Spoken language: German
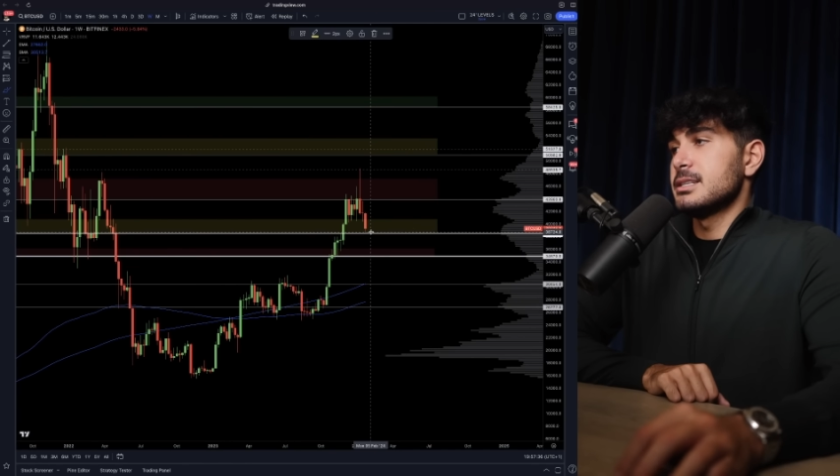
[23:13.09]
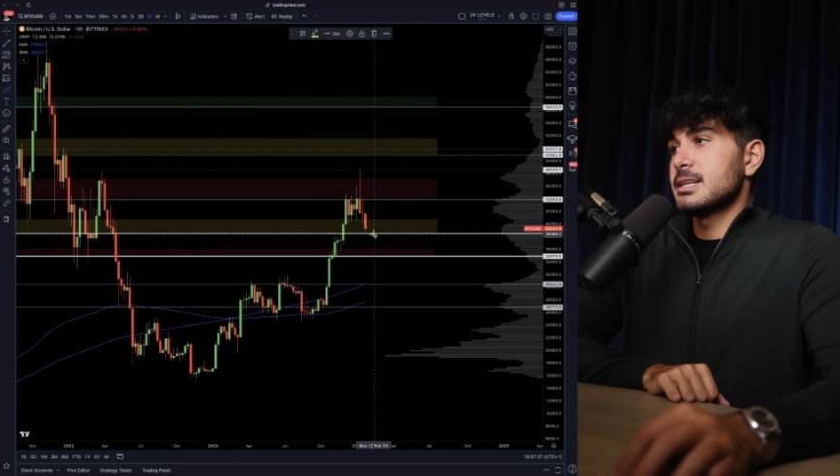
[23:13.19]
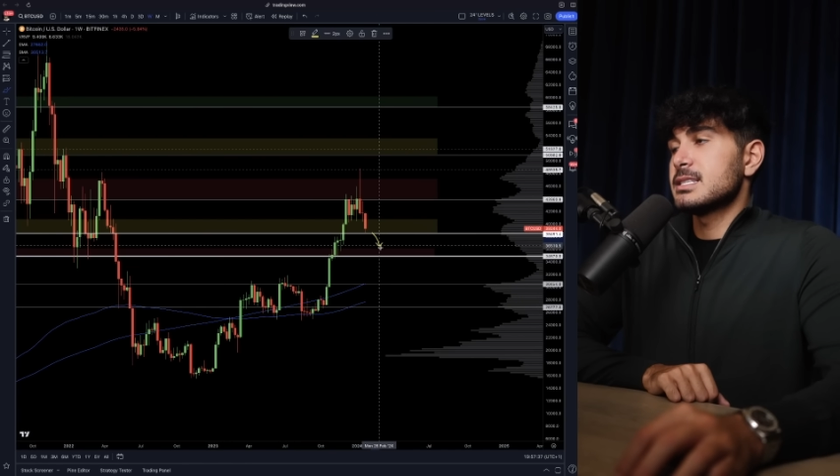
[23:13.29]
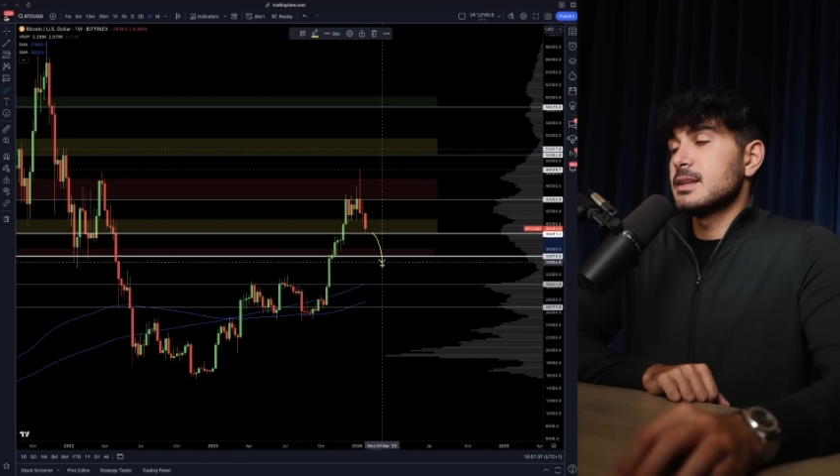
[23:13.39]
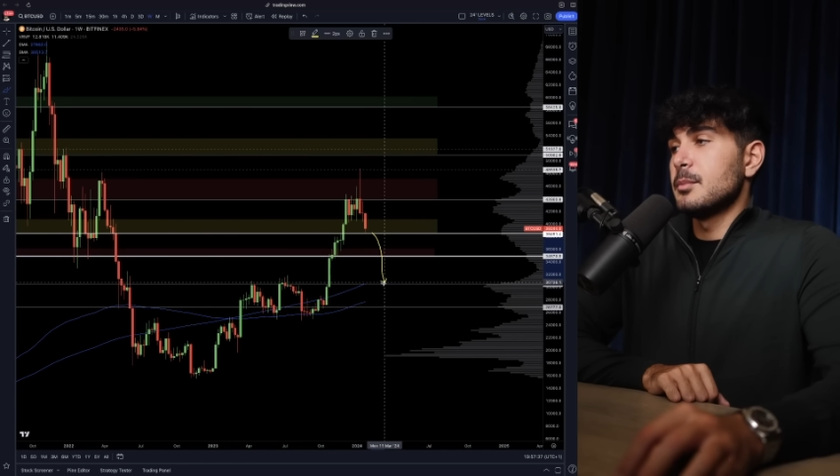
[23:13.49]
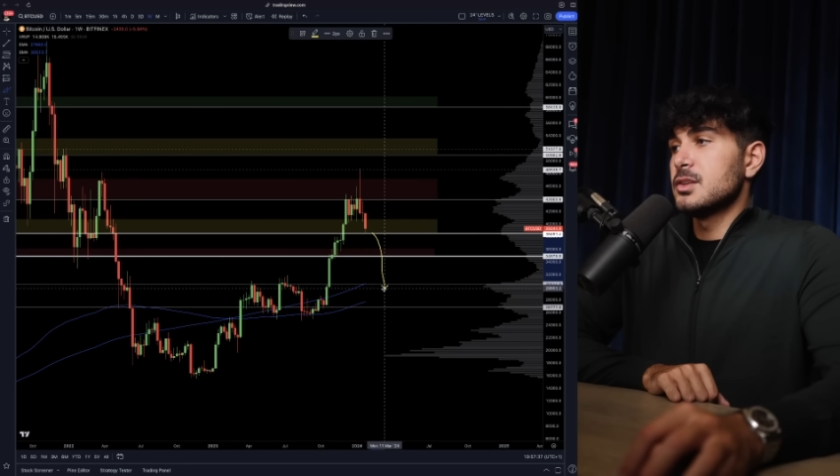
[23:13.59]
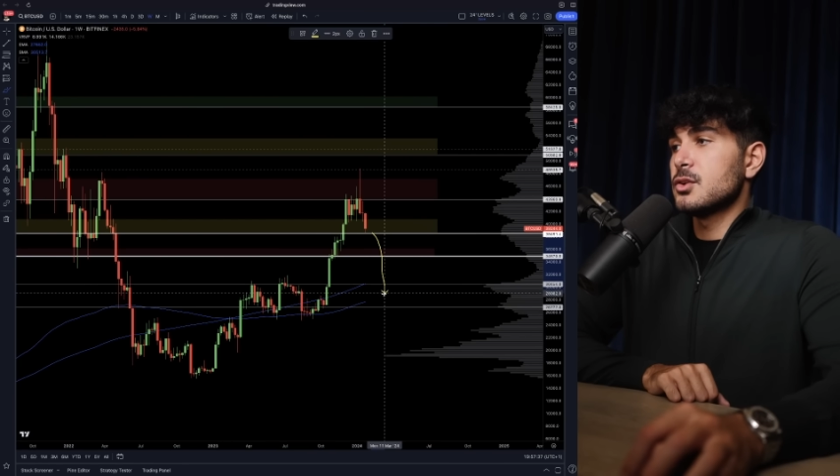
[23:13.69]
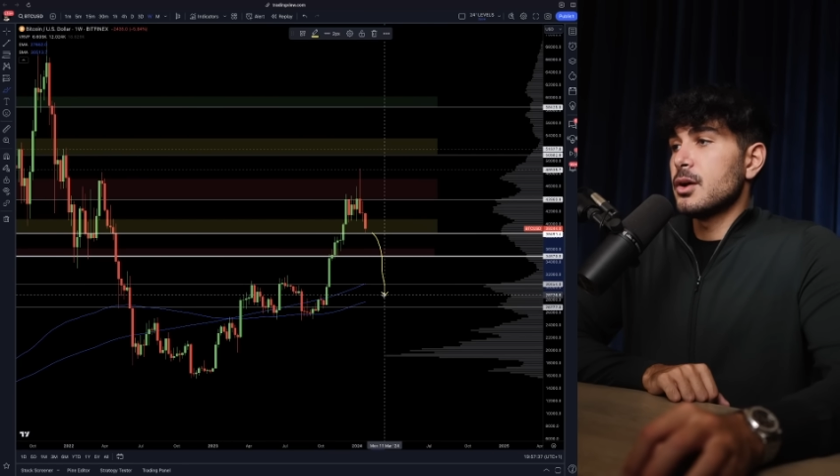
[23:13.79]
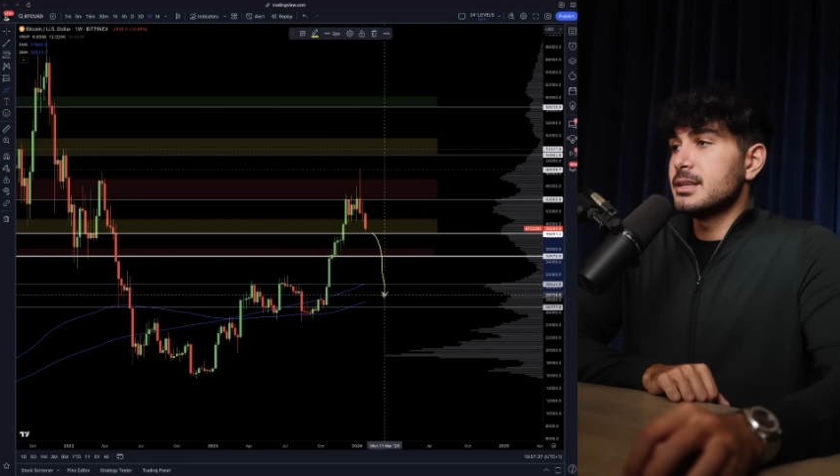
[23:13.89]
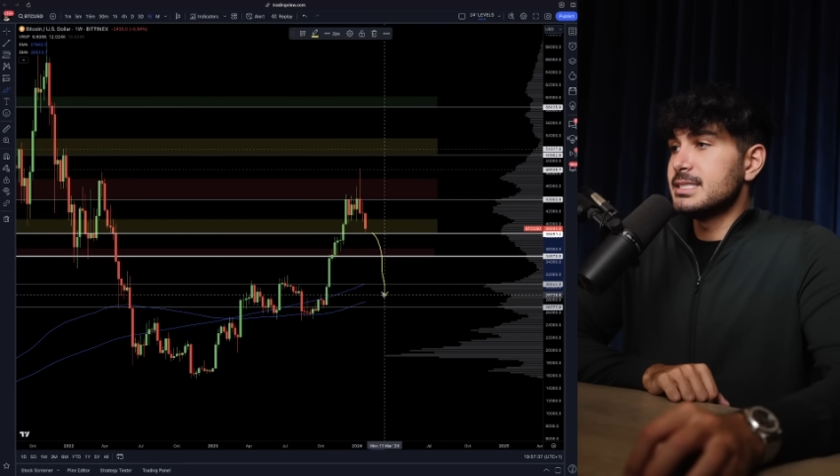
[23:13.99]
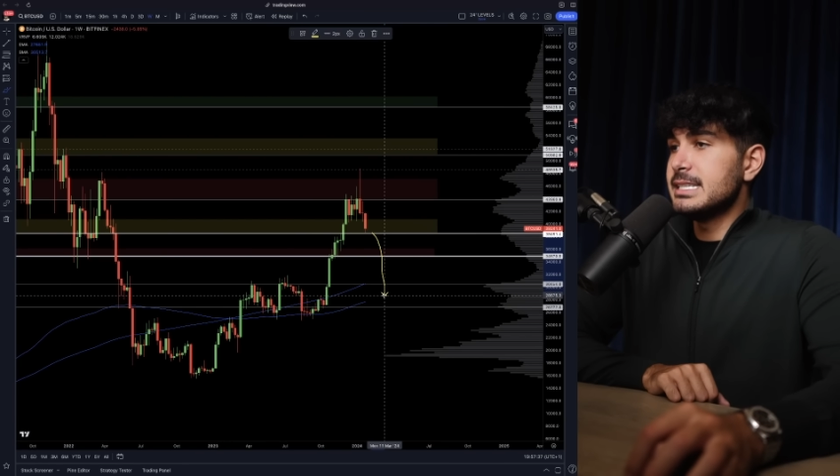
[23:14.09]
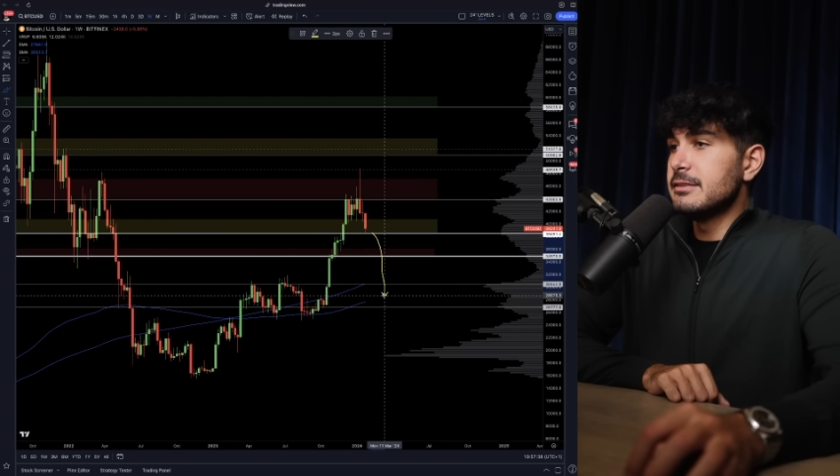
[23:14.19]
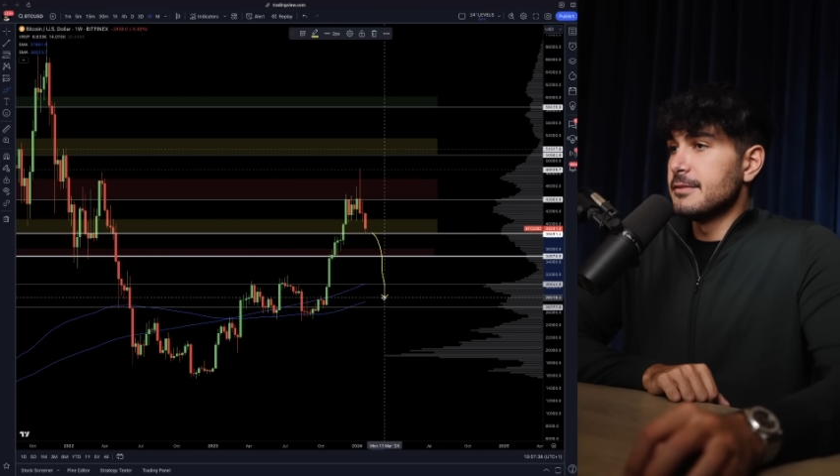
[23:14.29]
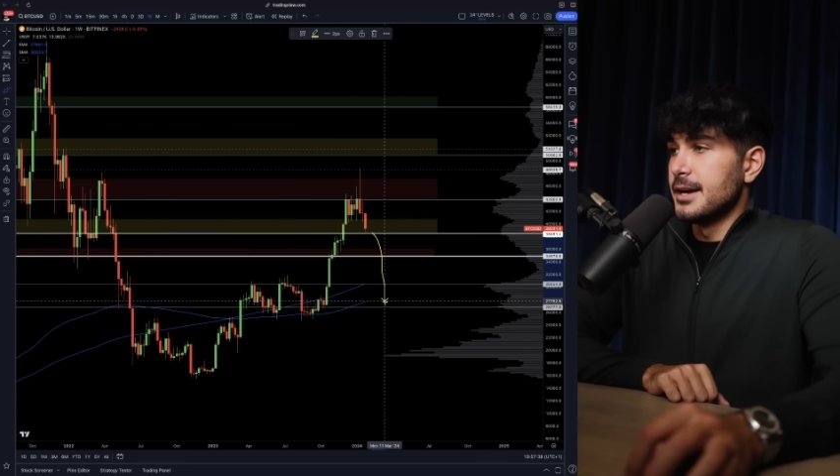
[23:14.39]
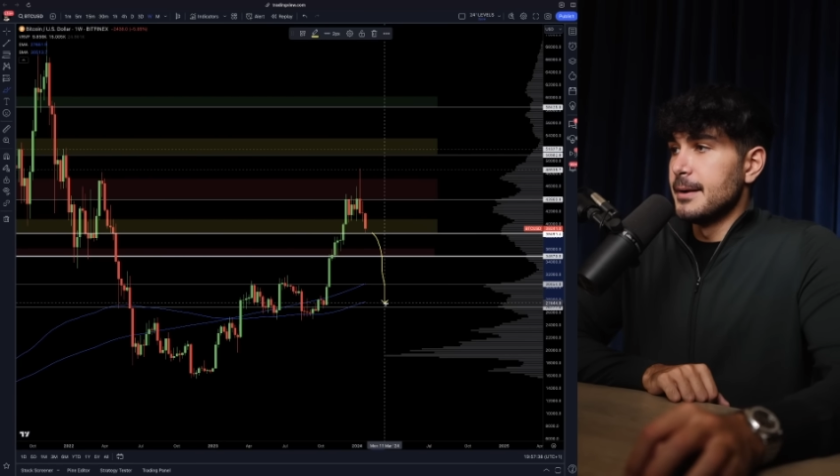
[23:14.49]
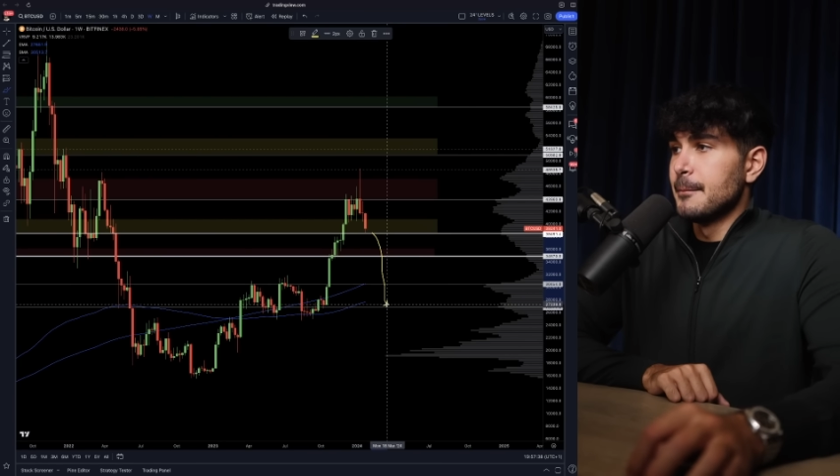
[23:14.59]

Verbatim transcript: dass der Bitcoin tiefer